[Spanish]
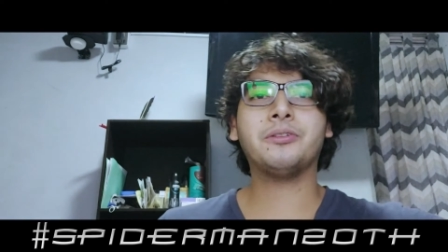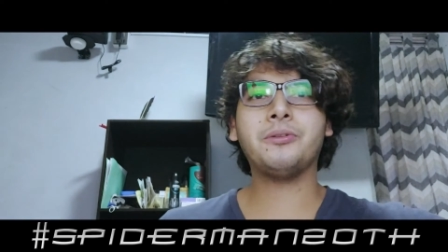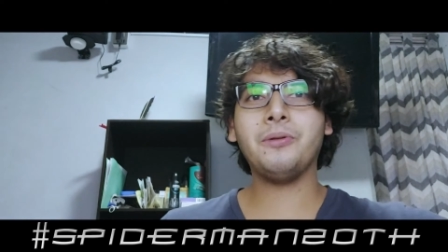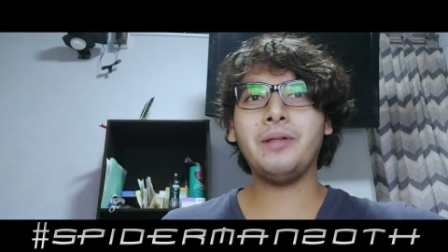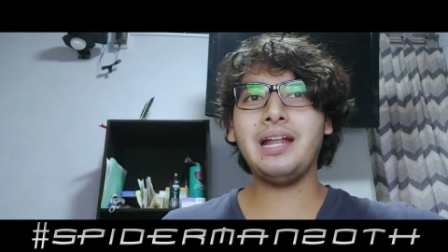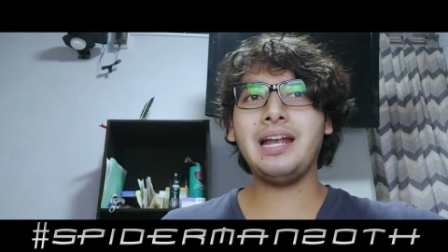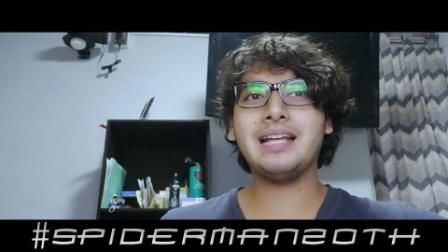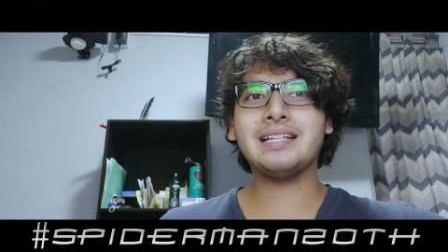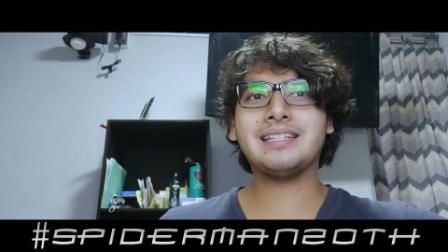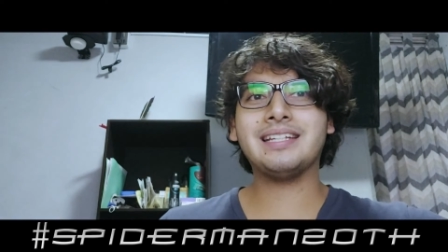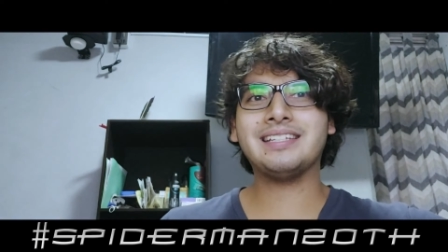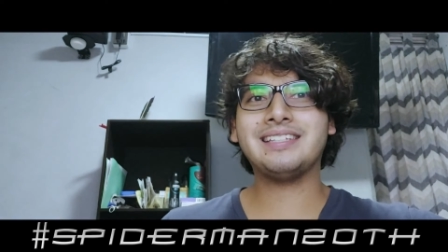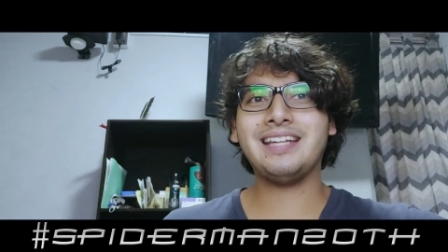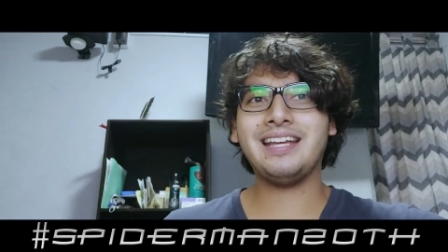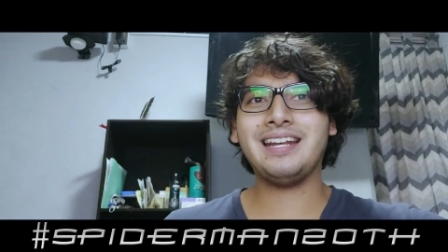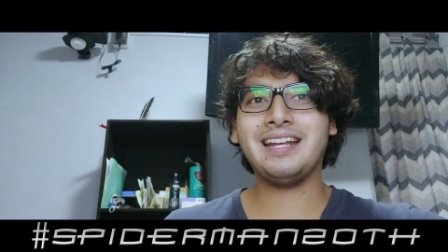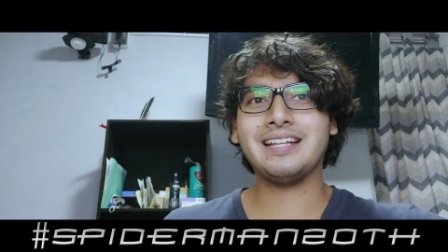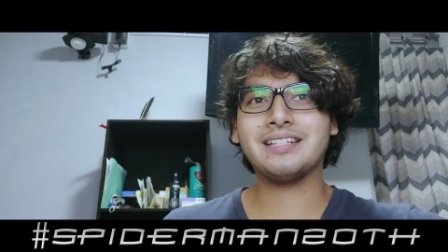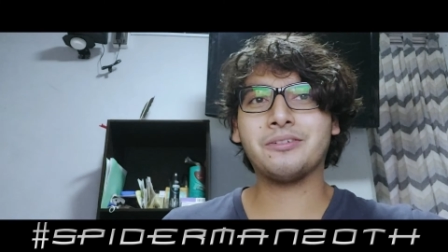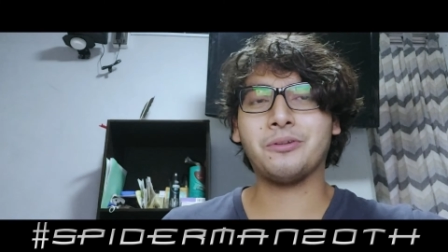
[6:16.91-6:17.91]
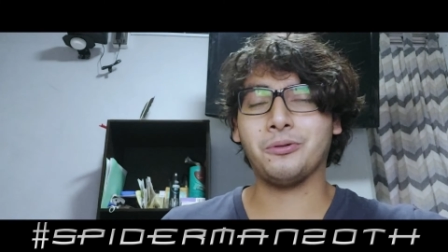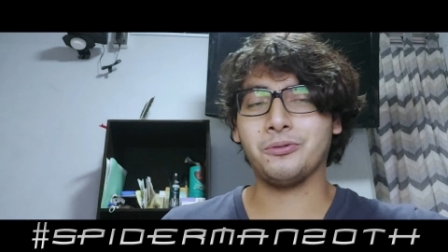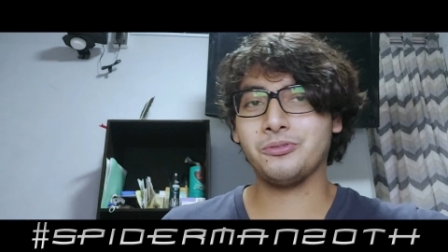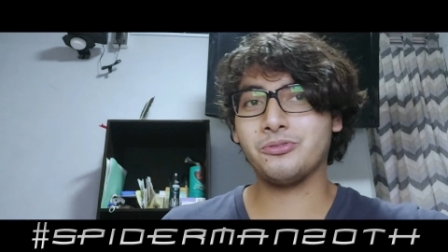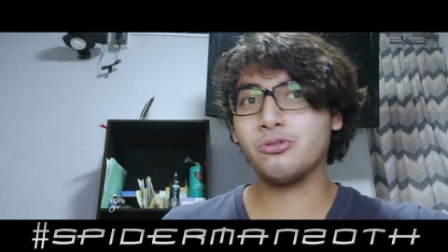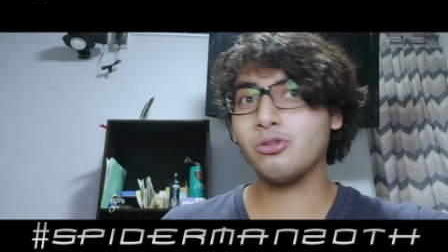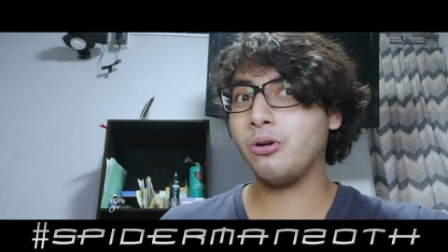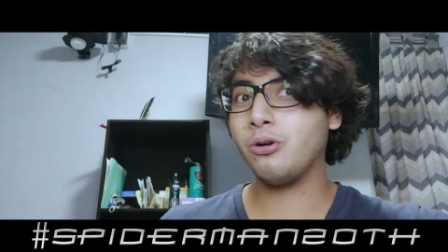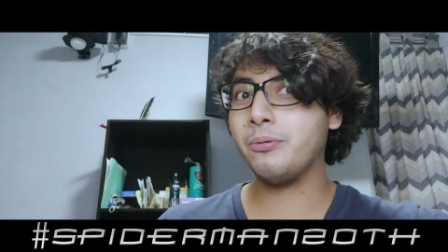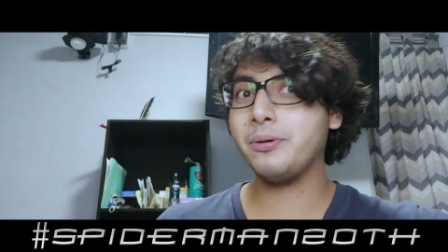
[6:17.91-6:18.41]
Todas las escenas
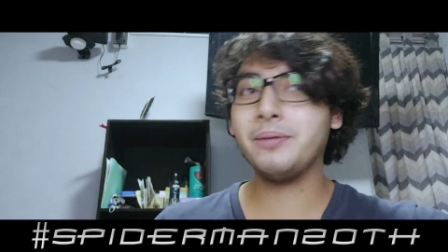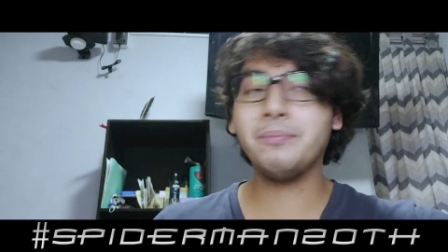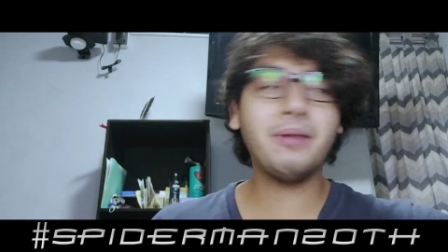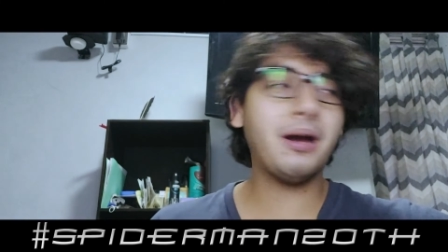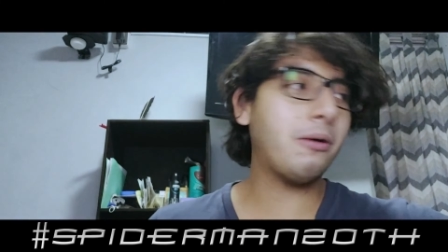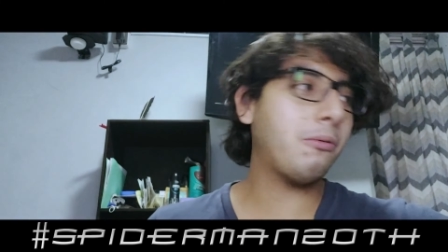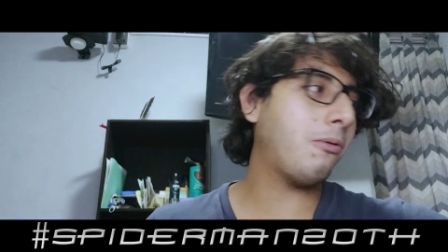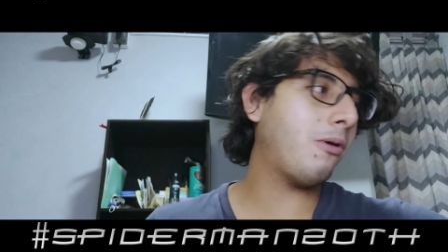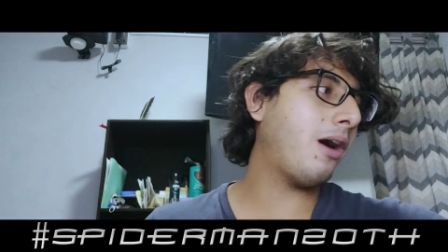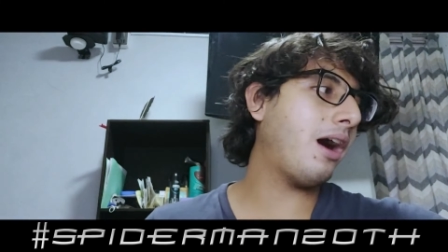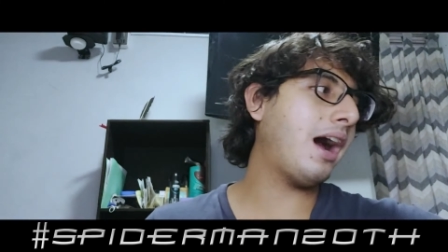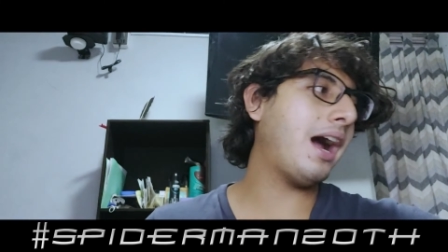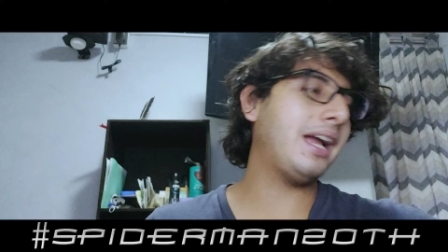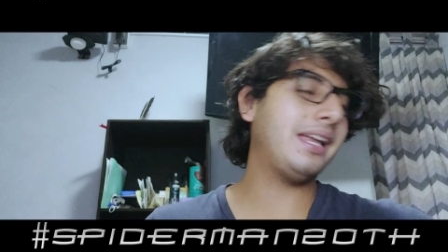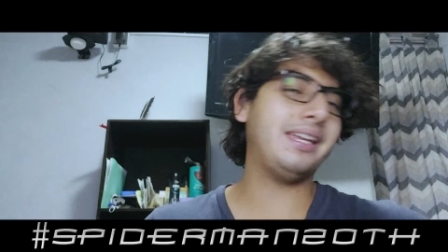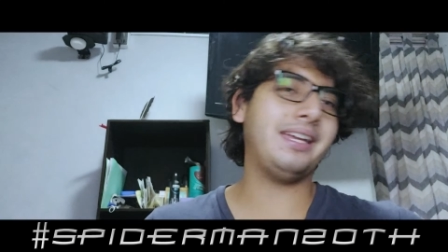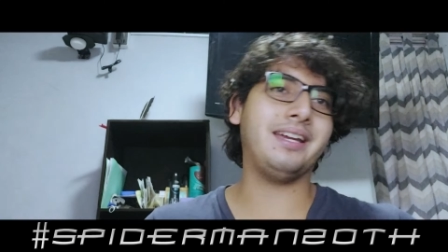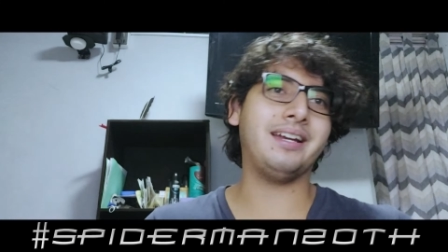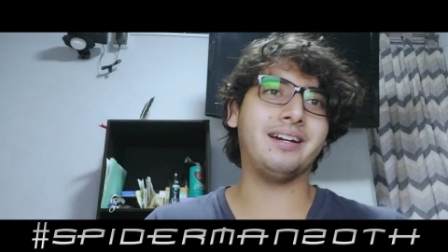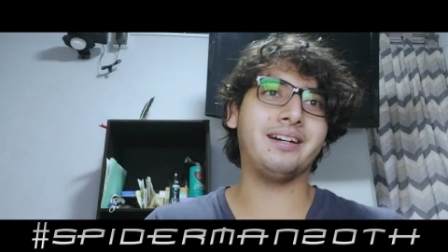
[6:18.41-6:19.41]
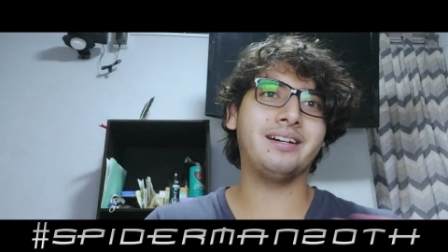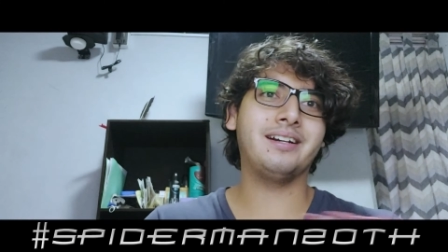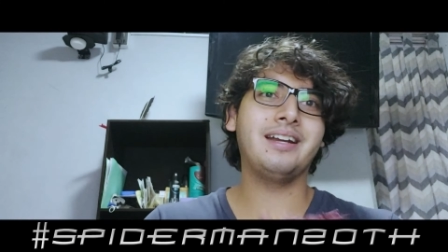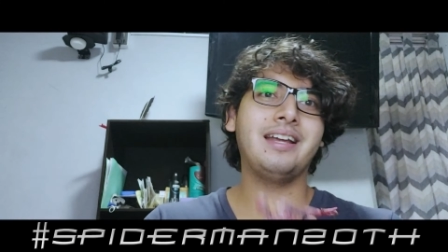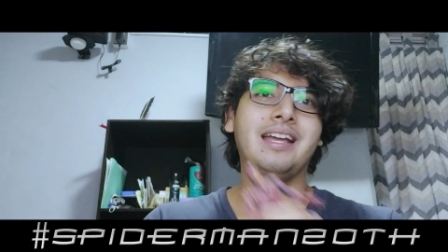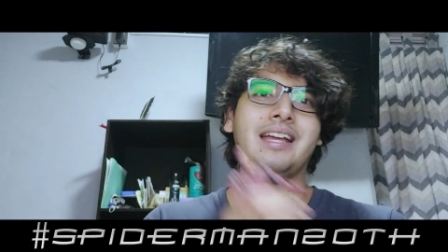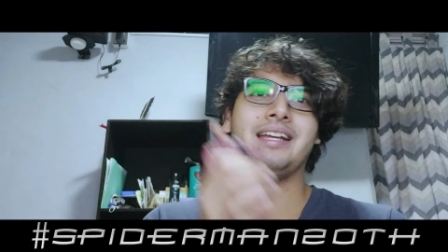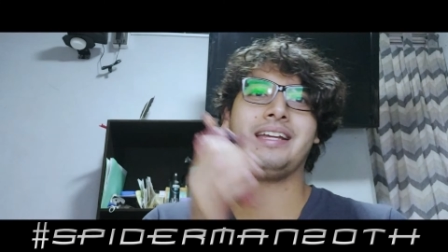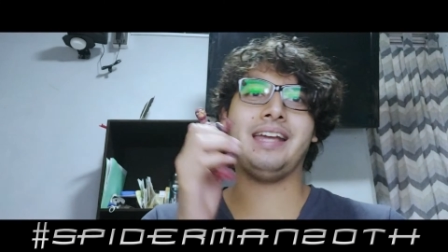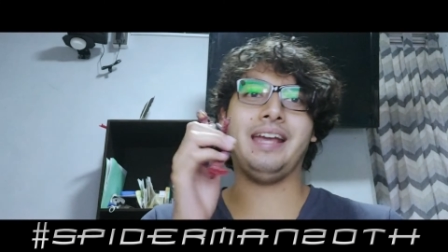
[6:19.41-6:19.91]
con Toby Maguire
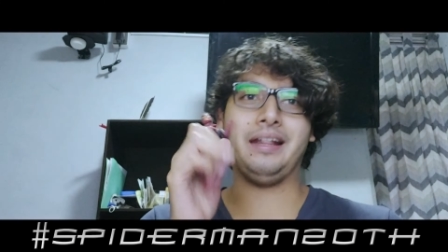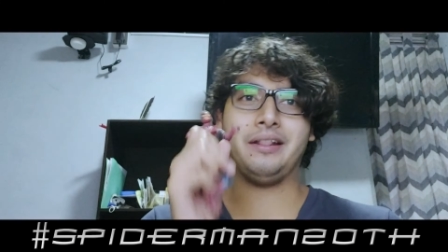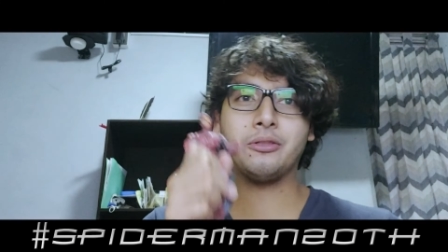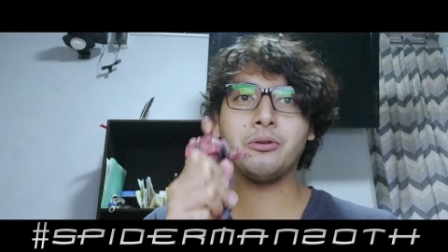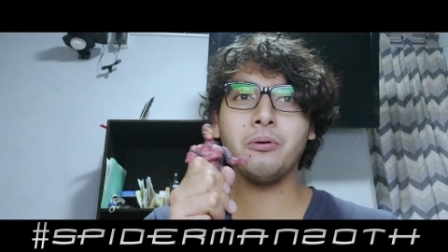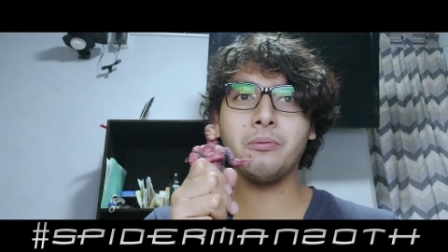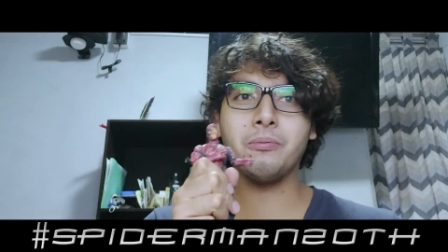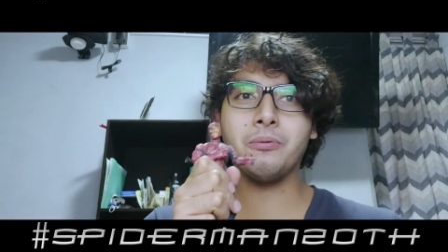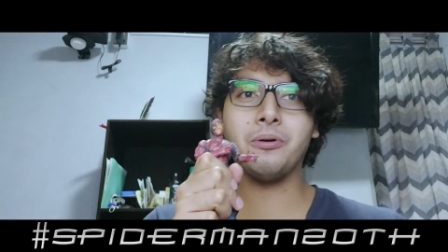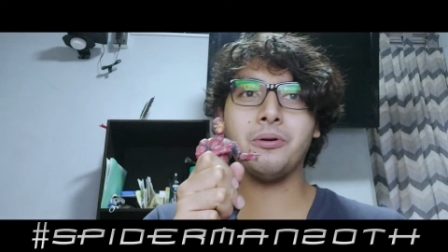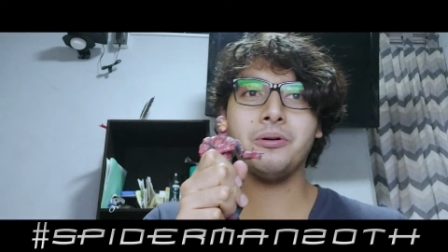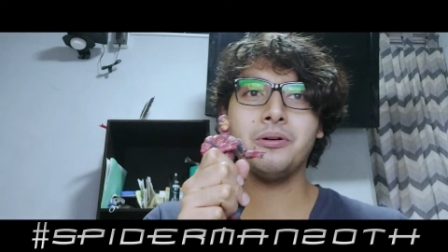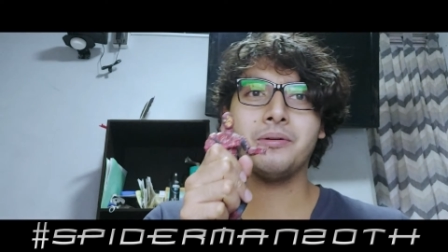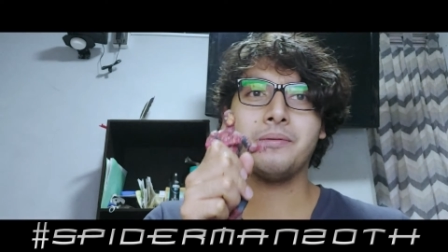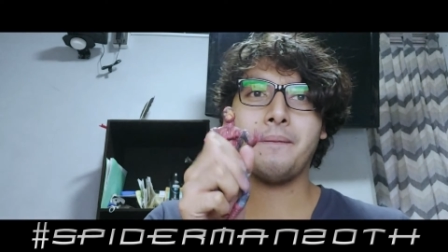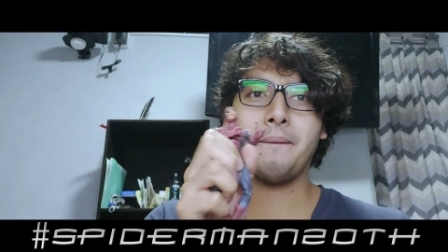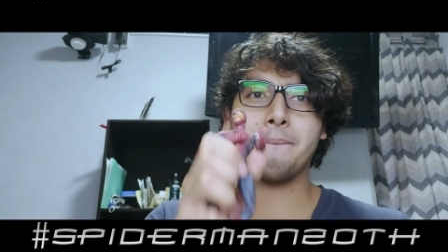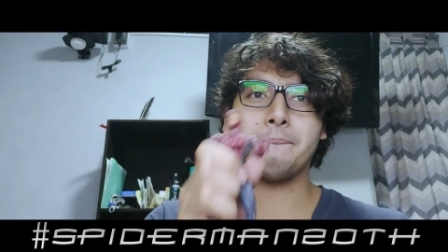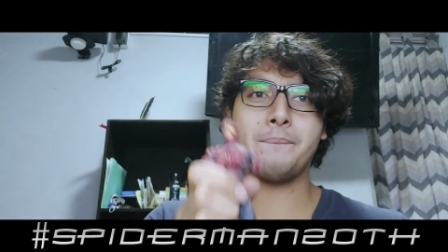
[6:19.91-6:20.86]
que tuvo,